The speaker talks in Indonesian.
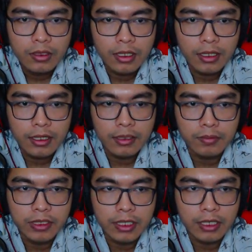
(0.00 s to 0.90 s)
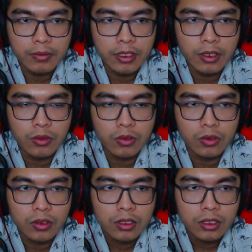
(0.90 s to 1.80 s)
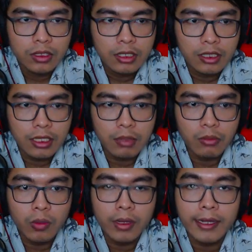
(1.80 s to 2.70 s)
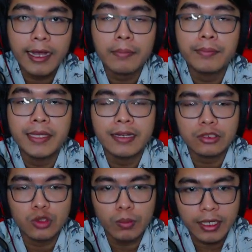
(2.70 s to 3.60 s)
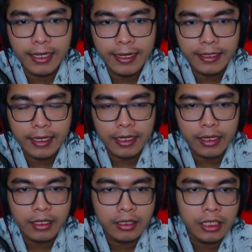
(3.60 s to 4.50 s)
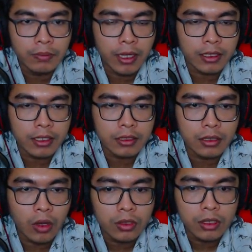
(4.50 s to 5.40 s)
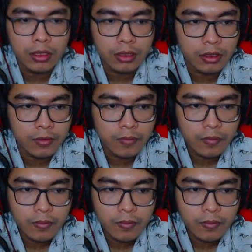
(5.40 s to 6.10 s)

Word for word: jangan menyerang lebih dahulu kita mau mengambil sumber daya yang ada di market town ini nih